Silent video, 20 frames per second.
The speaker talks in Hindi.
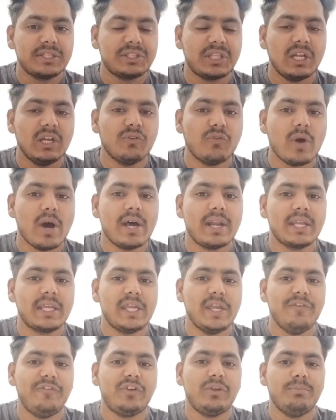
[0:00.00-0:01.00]
एक तलवार
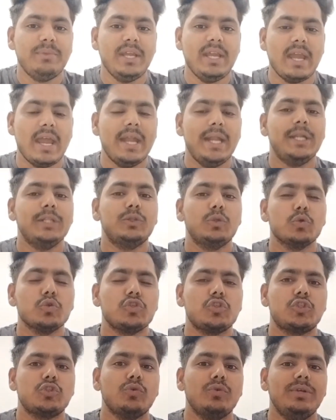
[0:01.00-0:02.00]
गिफ्ट में एंड
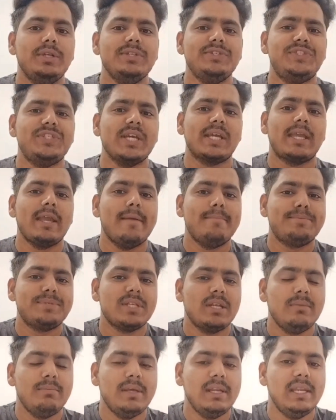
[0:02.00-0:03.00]
दोस्तों नीचे
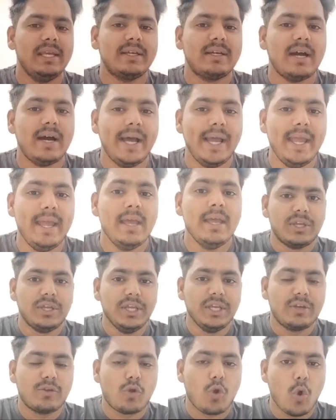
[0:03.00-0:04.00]
कैप्शन में लिखा है
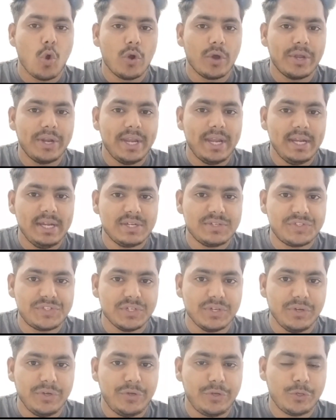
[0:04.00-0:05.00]
कि कांग्रेस
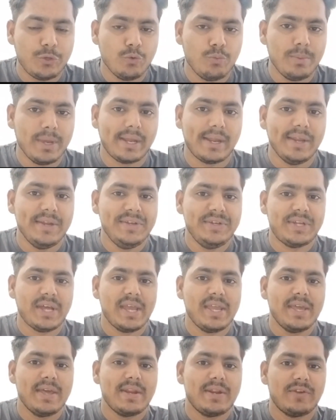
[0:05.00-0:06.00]
ड्रू
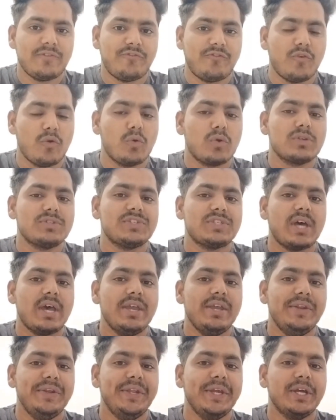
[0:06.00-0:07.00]
मैकिटायर फॉर
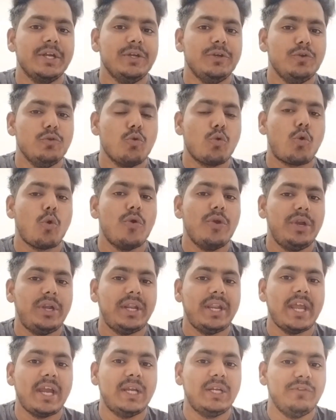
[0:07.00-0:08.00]
साइनिंग न्यू
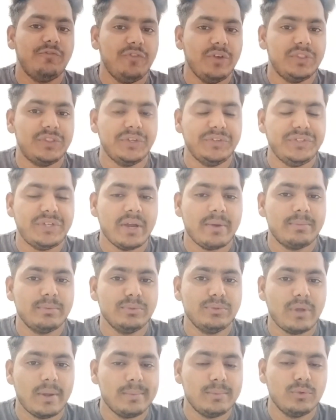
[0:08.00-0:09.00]
कॉन्ट्रैक्ट विथ
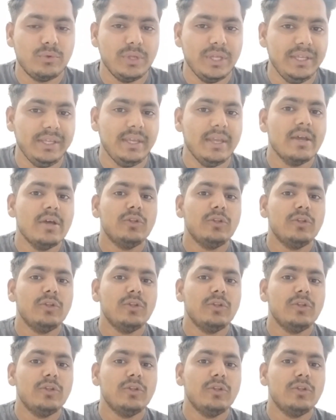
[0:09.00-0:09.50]
डब्ल्यू डब्ल्यू